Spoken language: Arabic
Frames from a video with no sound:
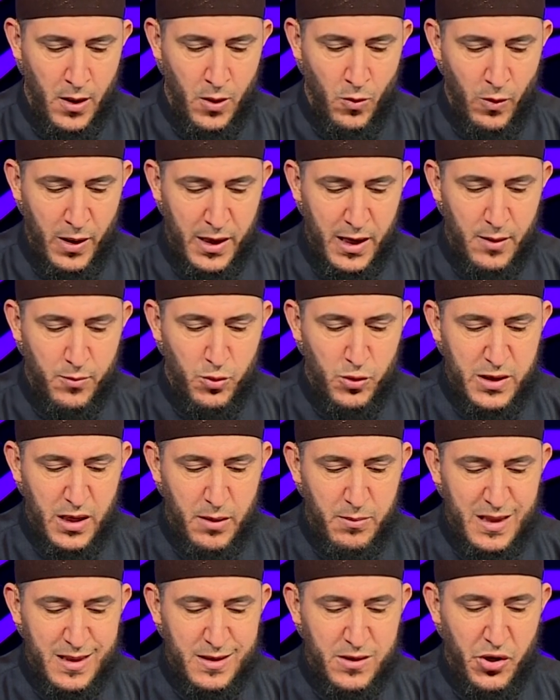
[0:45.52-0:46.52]
ولا بد
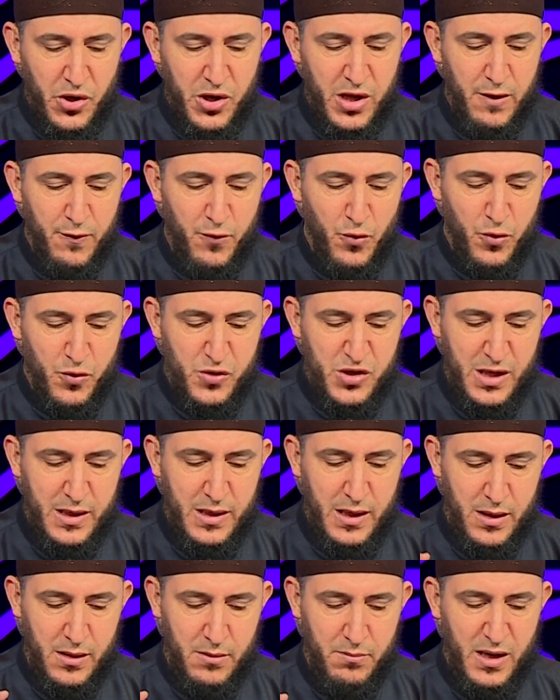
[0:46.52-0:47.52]
من ترك فرجة
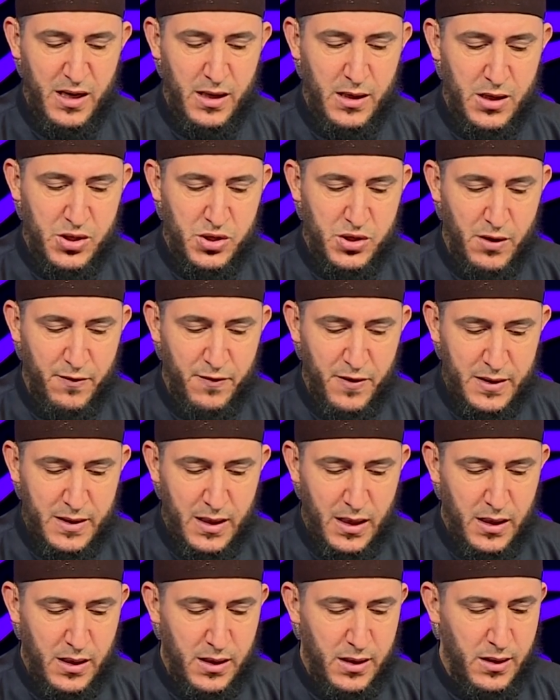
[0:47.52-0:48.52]
بين
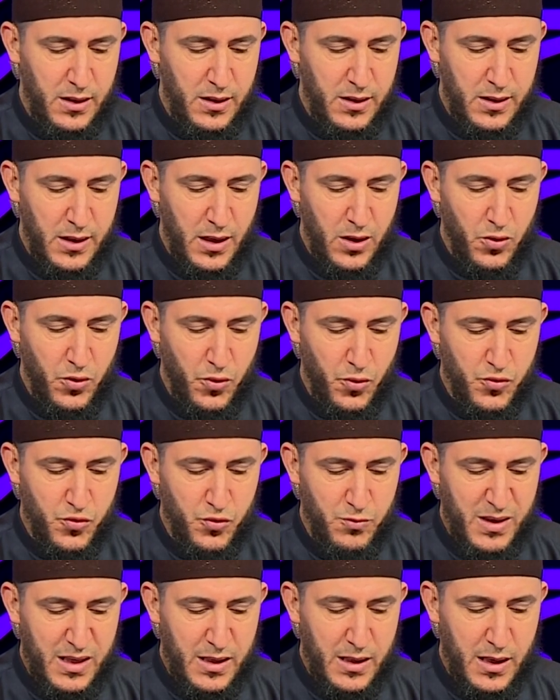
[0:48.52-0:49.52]
الشفتين يخرج
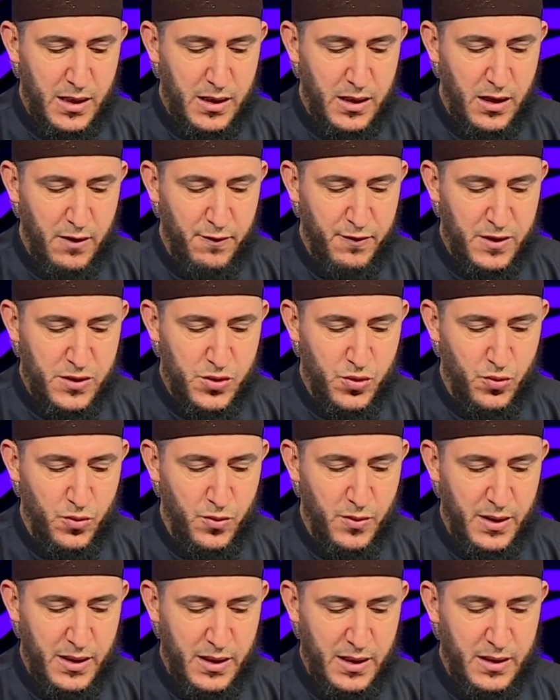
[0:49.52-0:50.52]
منها النفس
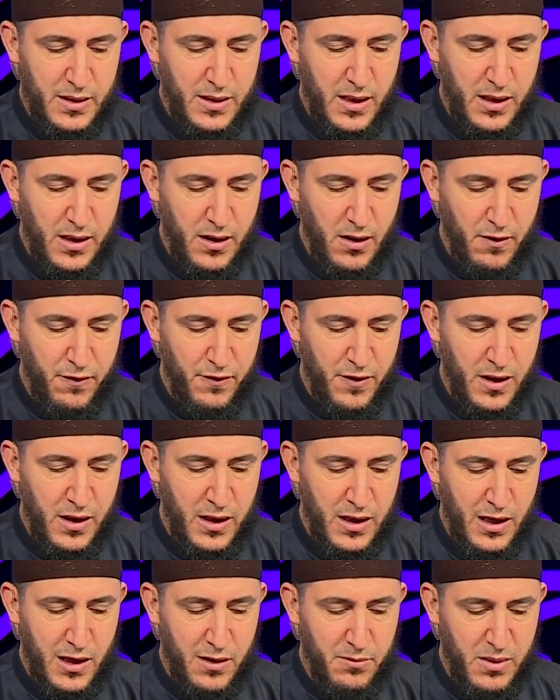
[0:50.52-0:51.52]
عند
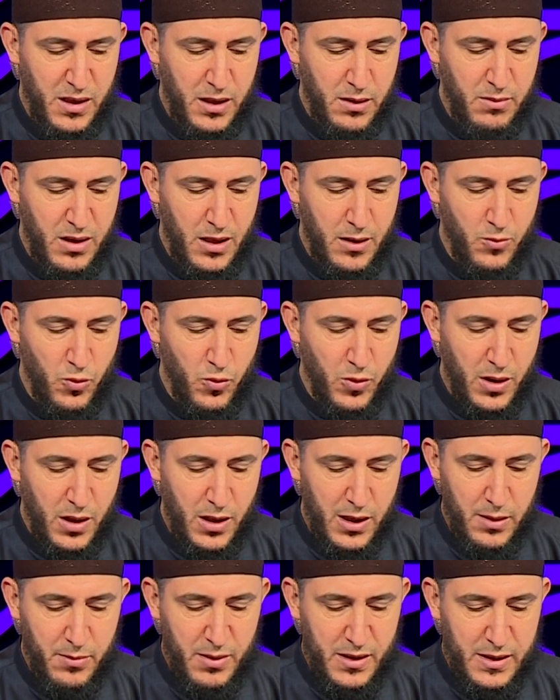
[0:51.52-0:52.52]
إخفاء الميم
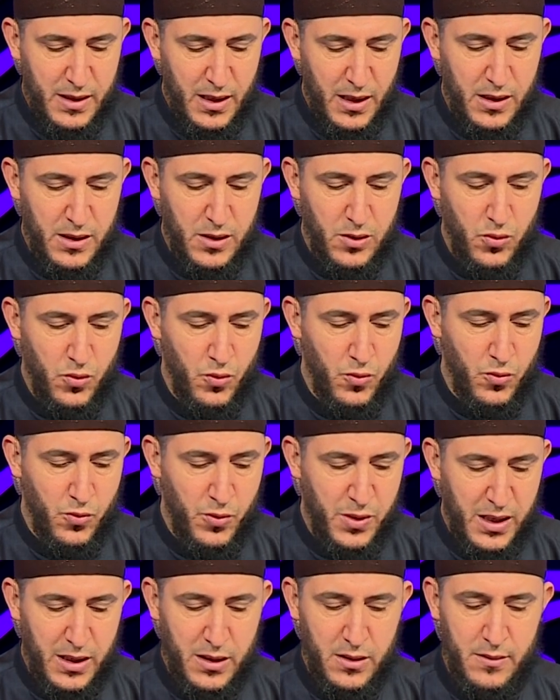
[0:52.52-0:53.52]
المنقلبة عن
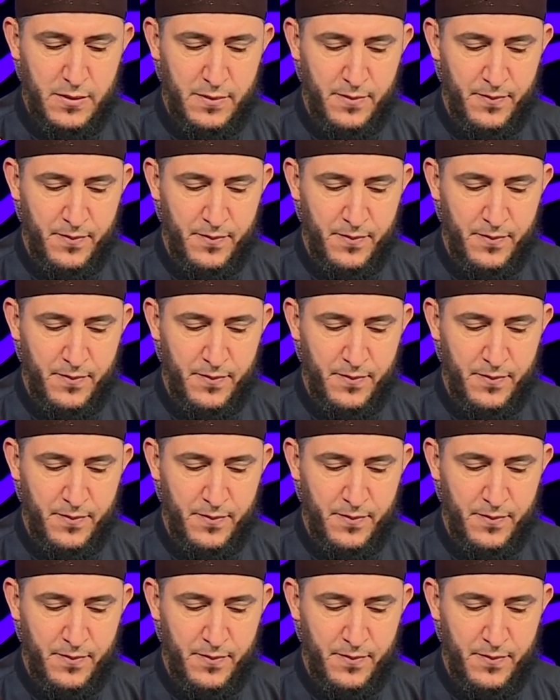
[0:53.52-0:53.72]
نون